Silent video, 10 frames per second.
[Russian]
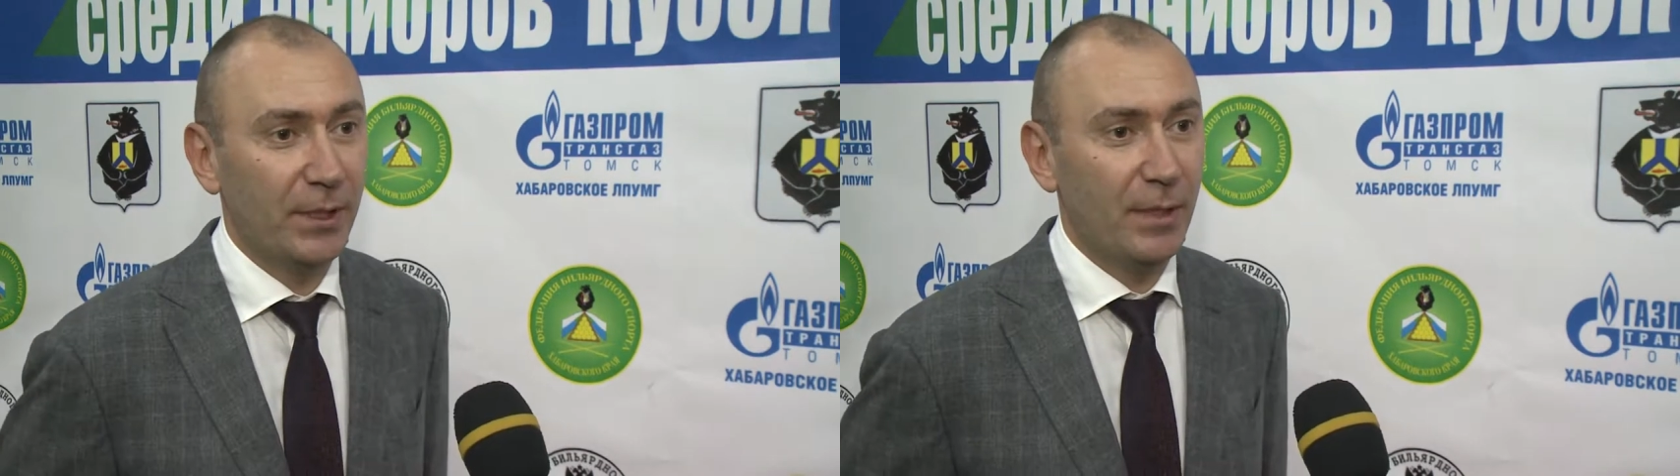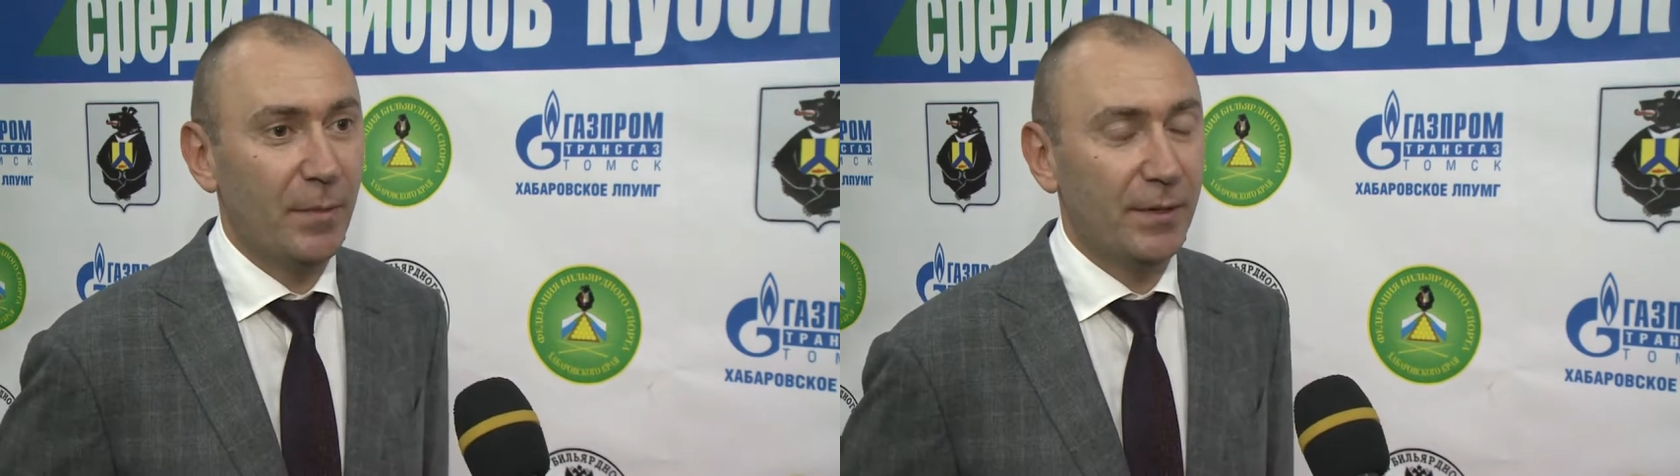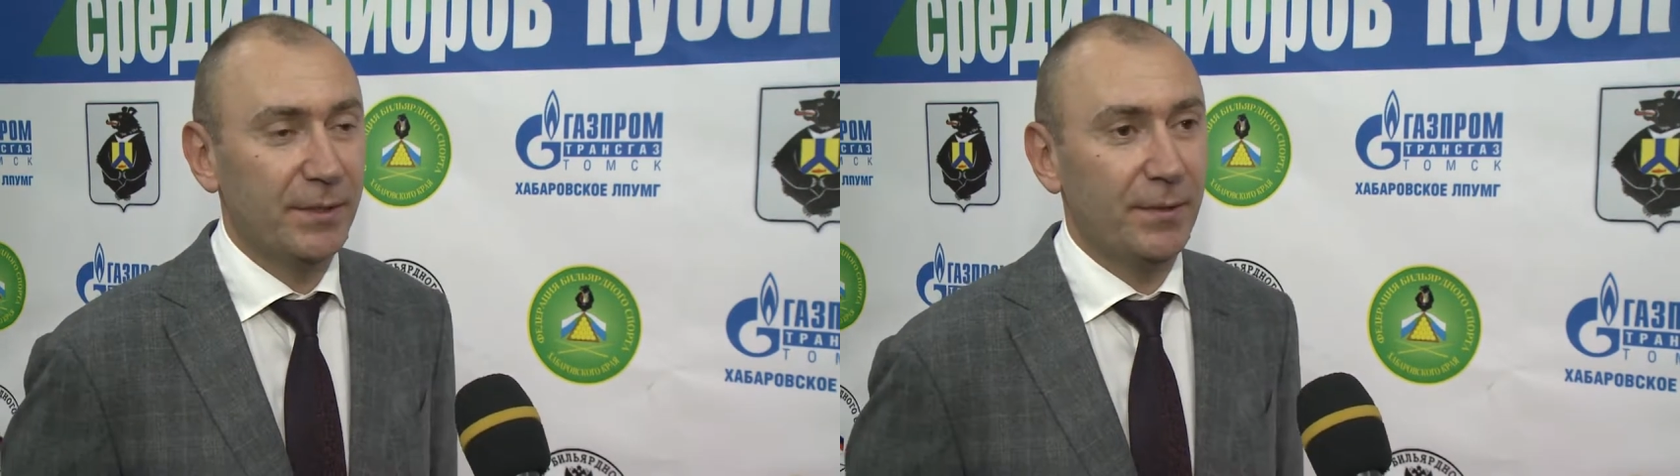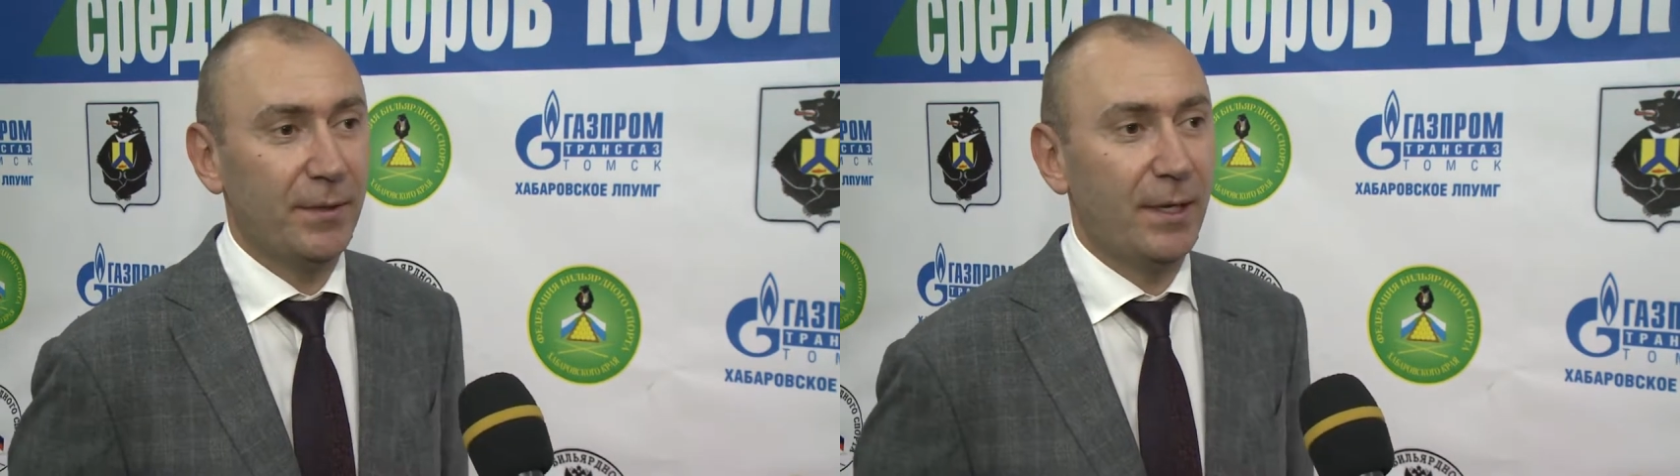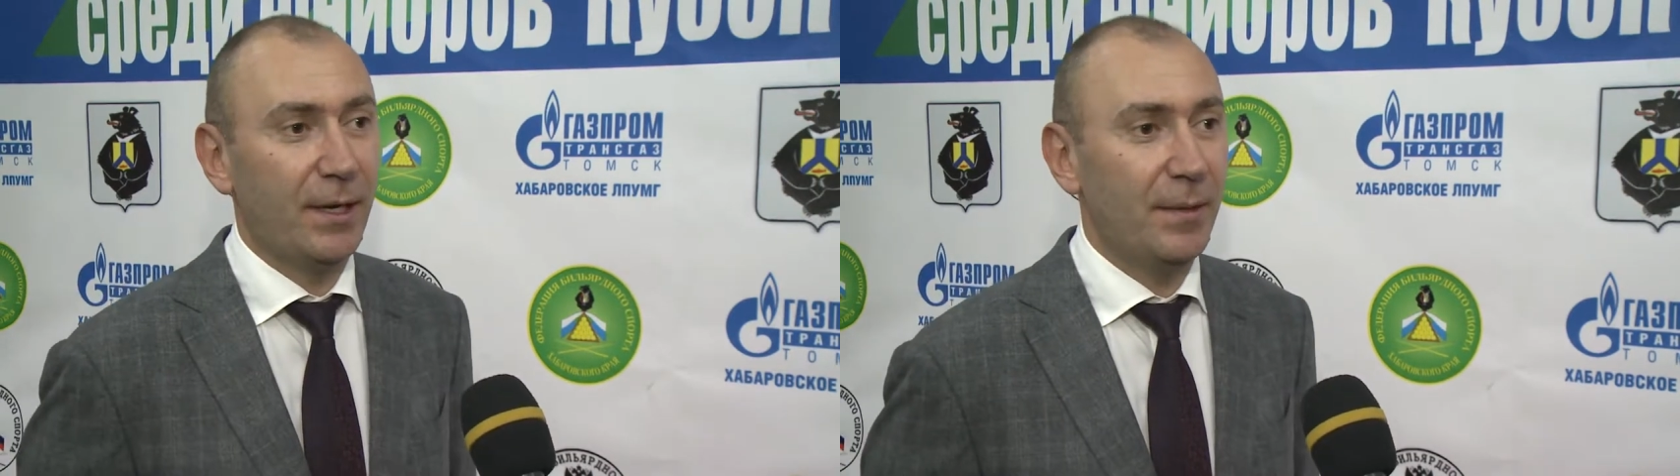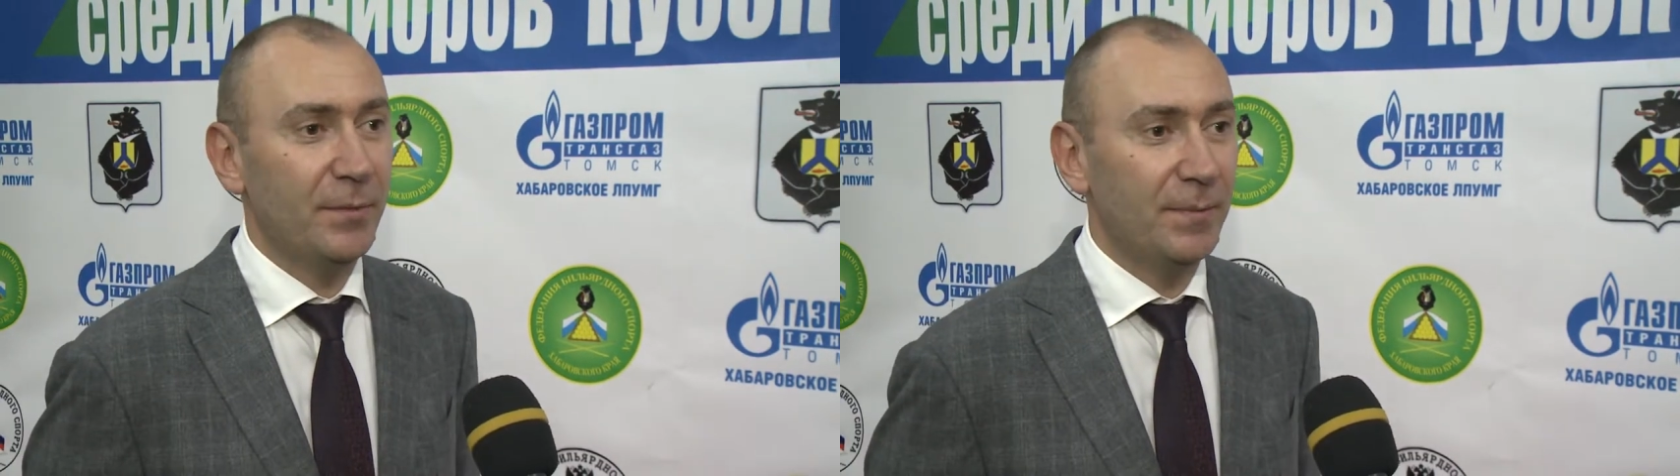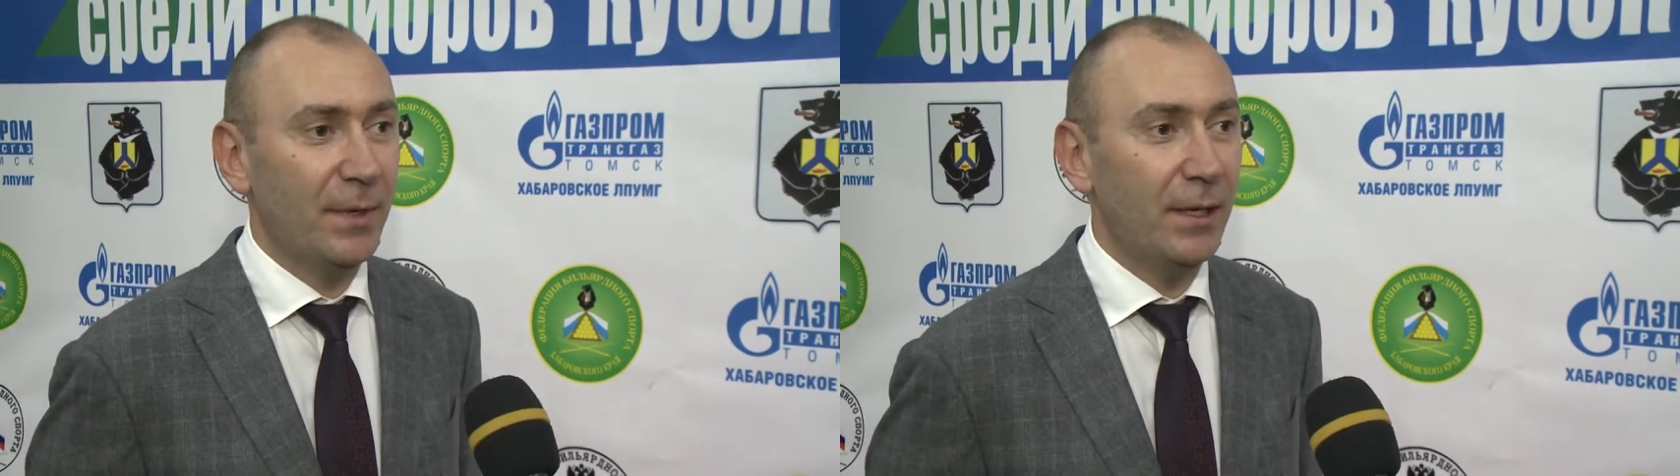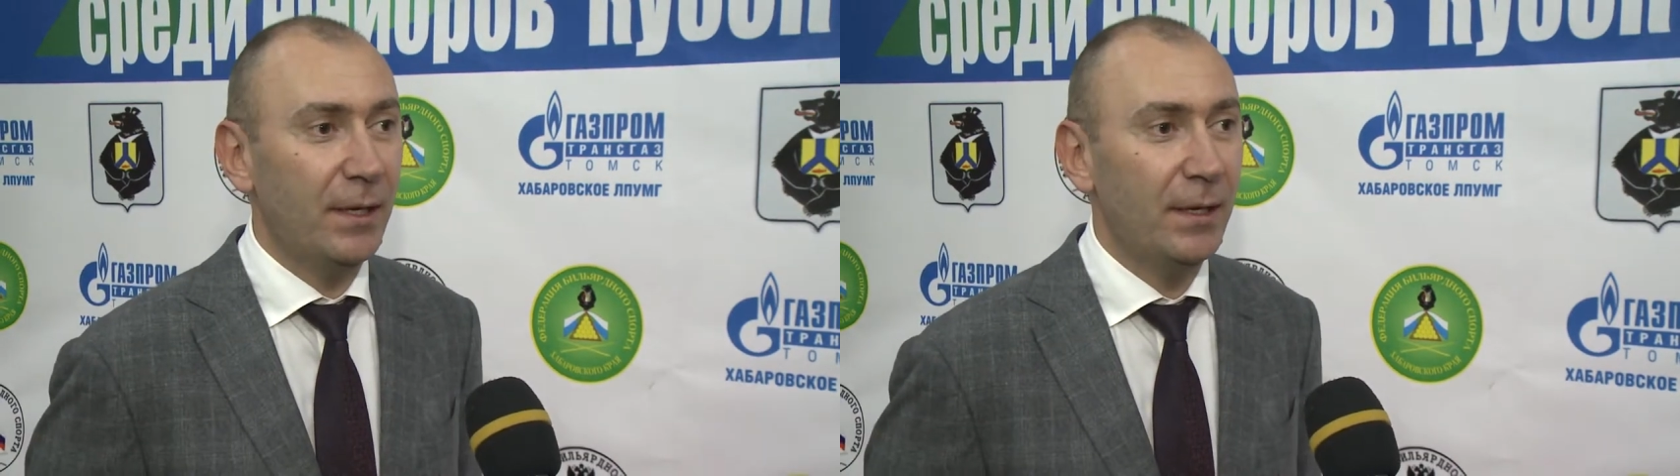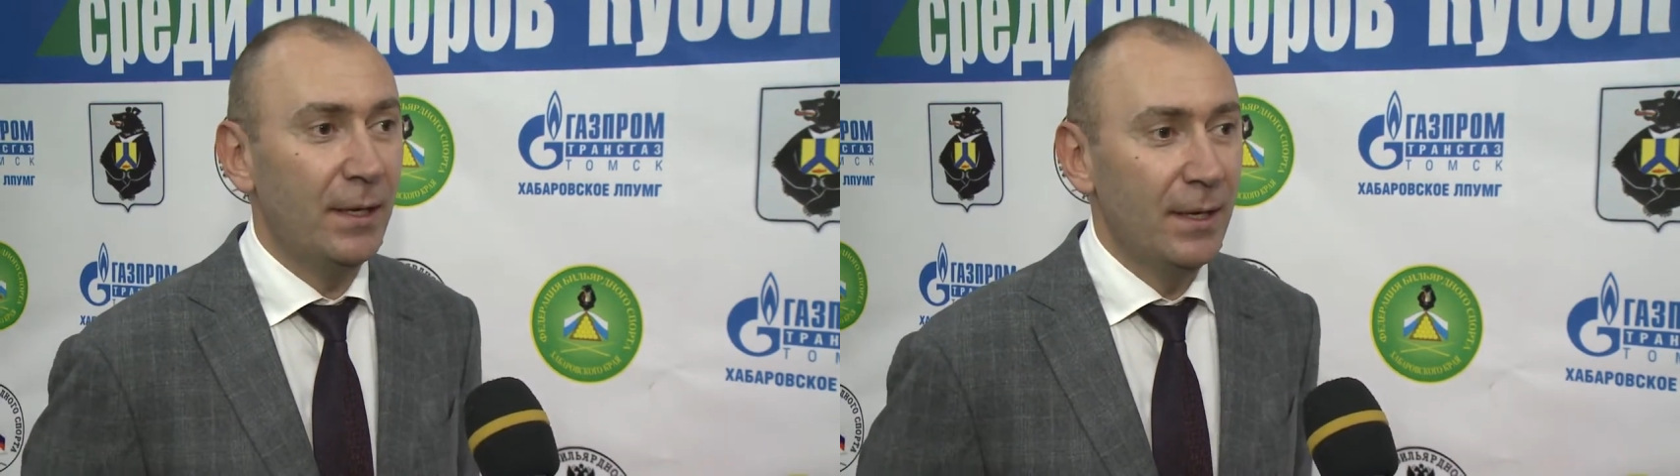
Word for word: Хабаровского края мы смогли